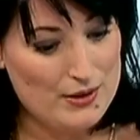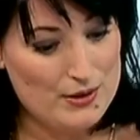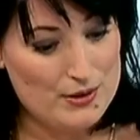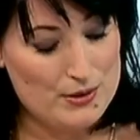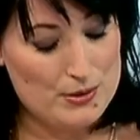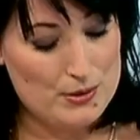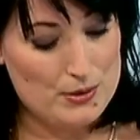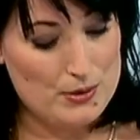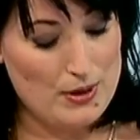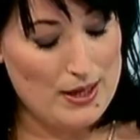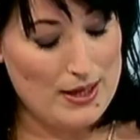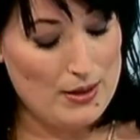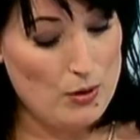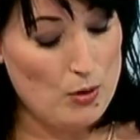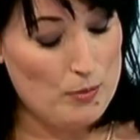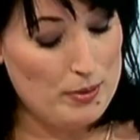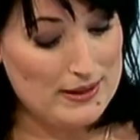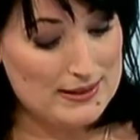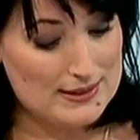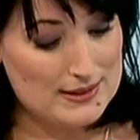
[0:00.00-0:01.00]
euh,
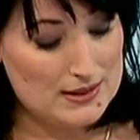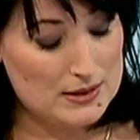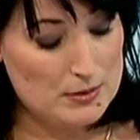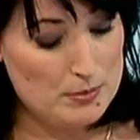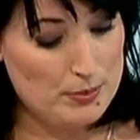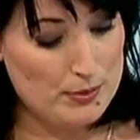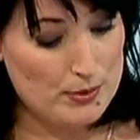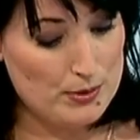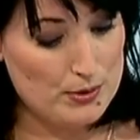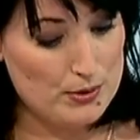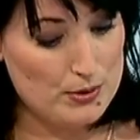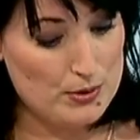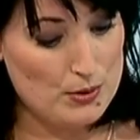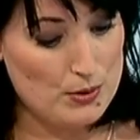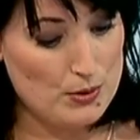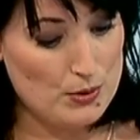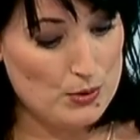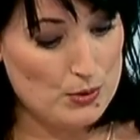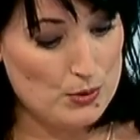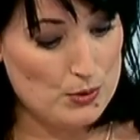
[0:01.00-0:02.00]
alors en principe,
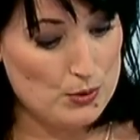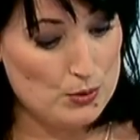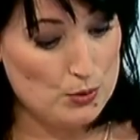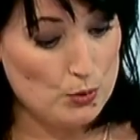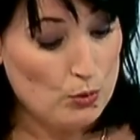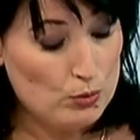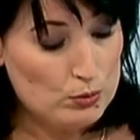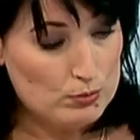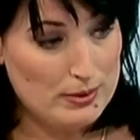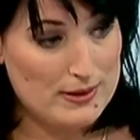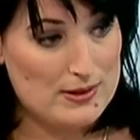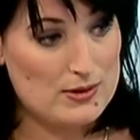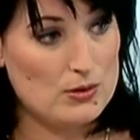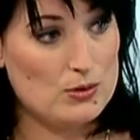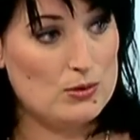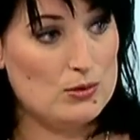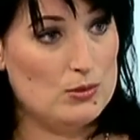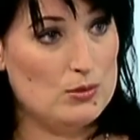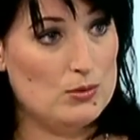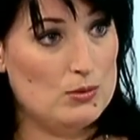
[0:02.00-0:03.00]
euh, euh, non, parce
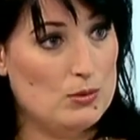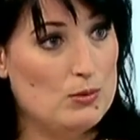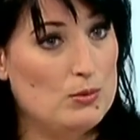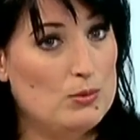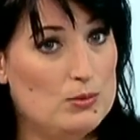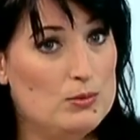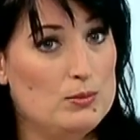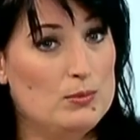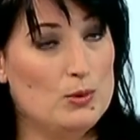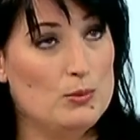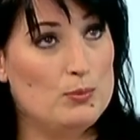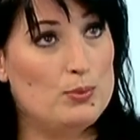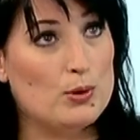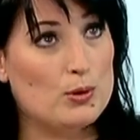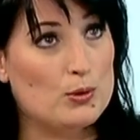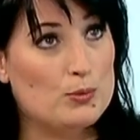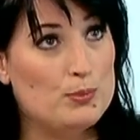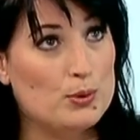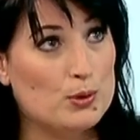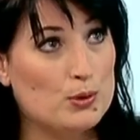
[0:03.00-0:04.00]
que bon,
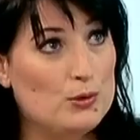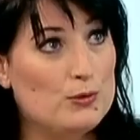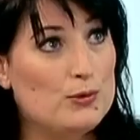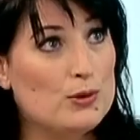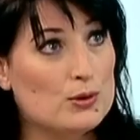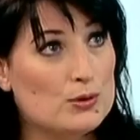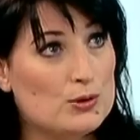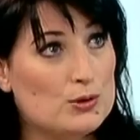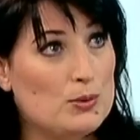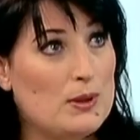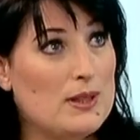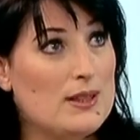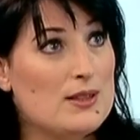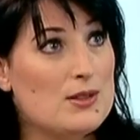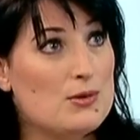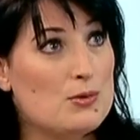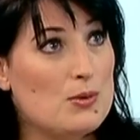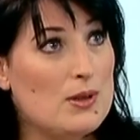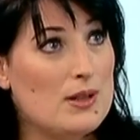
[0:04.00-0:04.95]
pour, qu'une vente soit,